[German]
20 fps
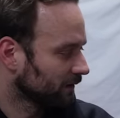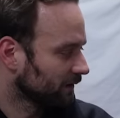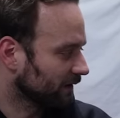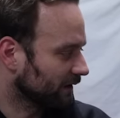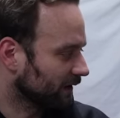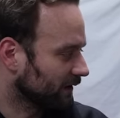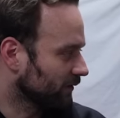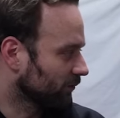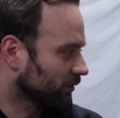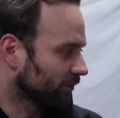der
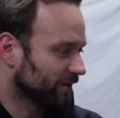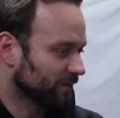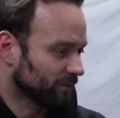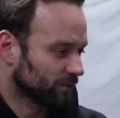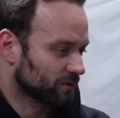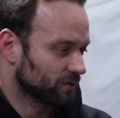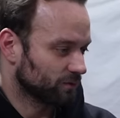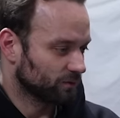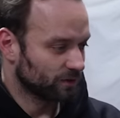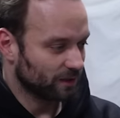Kabelbaum hin
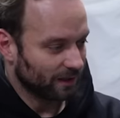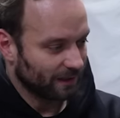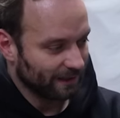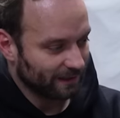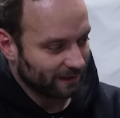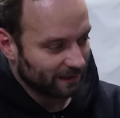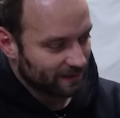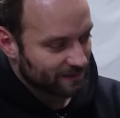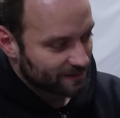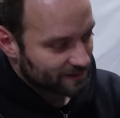muss. Und
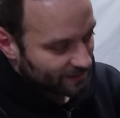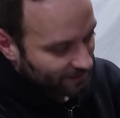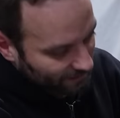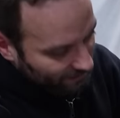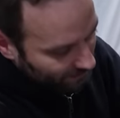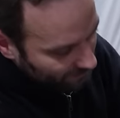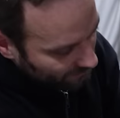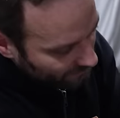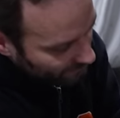eine letzte Sache,